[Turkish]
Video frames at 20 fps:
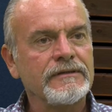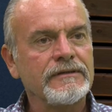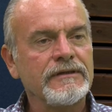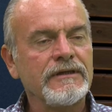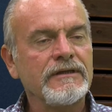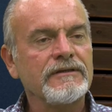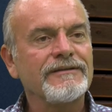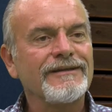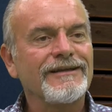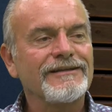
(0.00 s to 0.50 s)

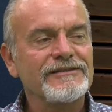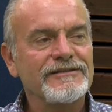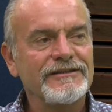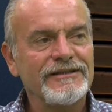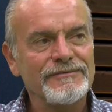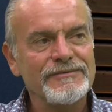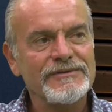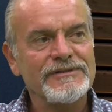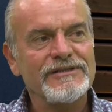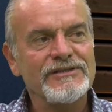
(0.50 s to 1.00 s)

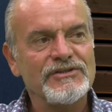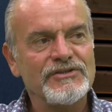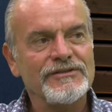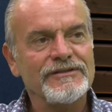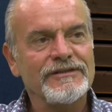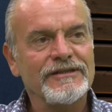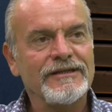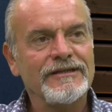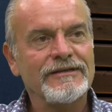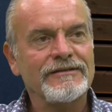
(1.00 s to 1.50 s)
İhtiyaçlarımızı
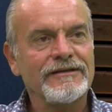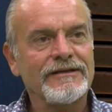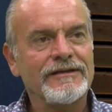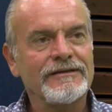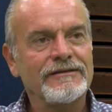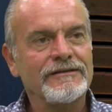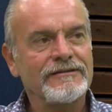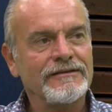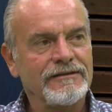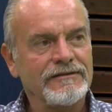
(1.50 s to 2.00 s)
içinde
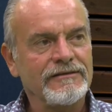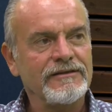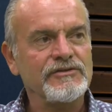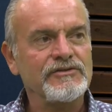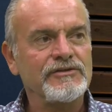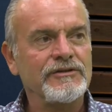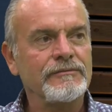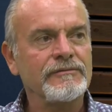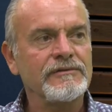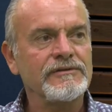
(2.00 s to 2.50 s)
rahatlıkla
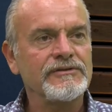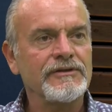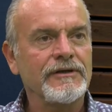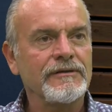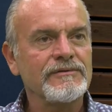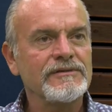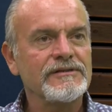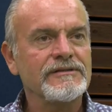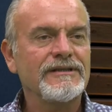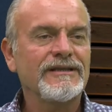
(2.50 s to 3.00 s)

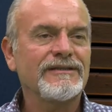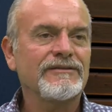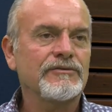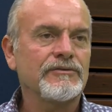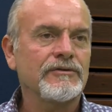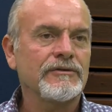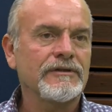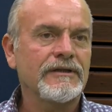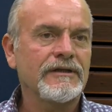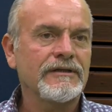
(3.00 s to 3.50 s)
taşıyabileceğimiz
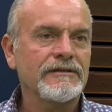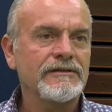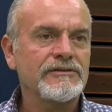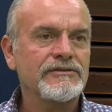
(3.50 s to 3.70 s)
nedir onlar?